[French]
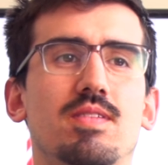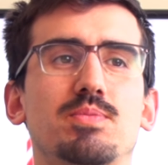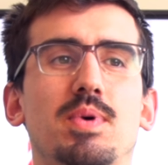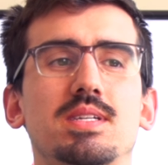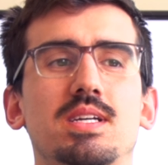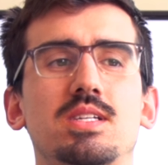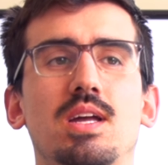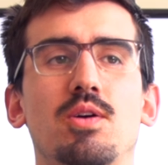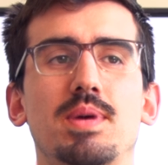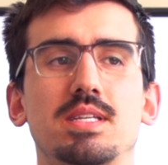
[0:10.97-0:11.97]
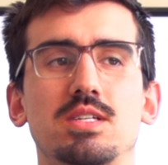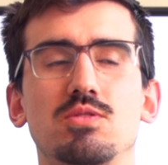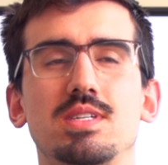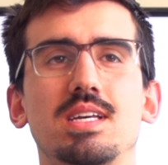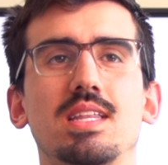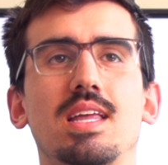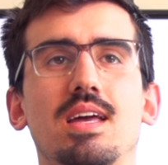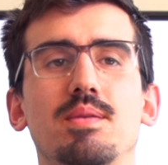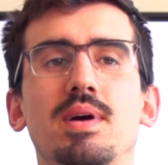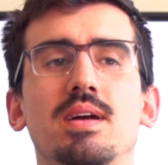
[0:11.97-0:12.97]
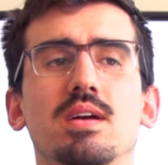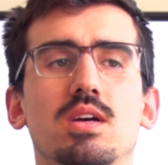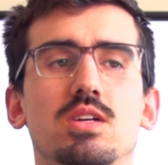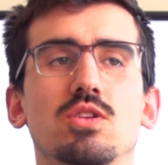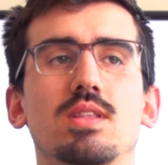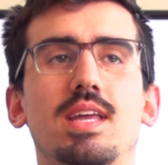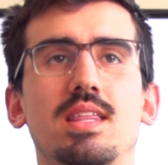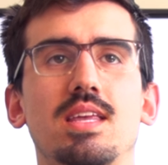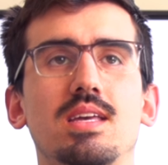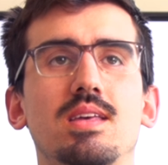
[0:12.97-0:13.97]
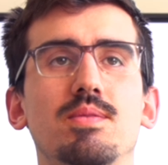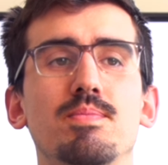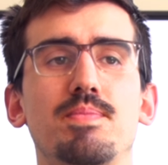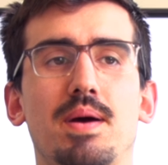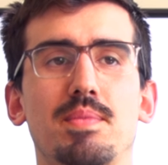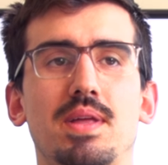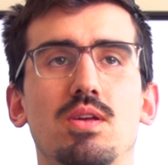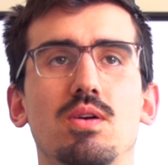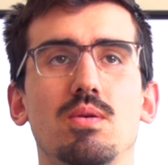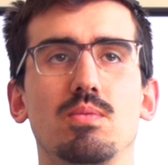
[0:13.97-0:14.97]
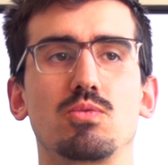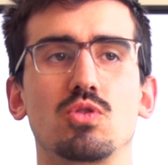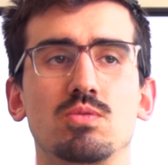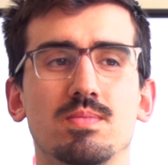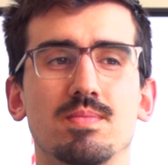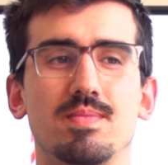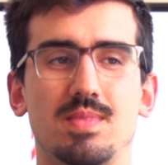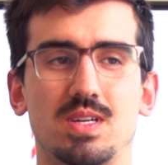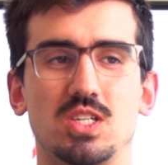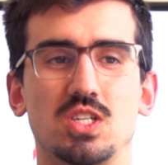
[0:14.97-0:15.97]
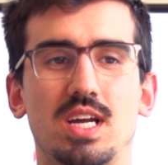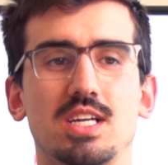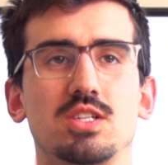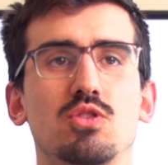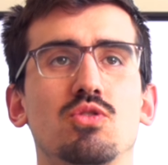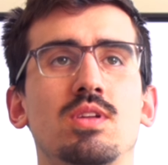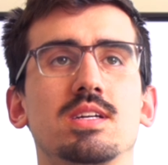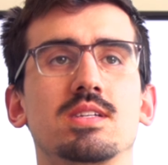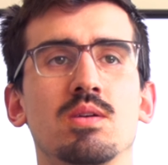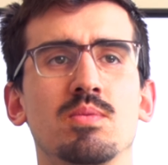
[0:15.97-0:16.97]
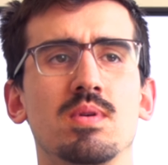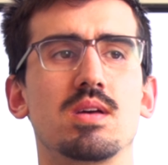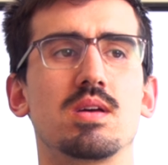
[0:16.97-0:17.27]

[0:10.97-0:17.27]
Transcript: je pensais que c'était un métier aussi qui était... Ben, c'est une technique qui me permet de tout gérer ça tout ensemble.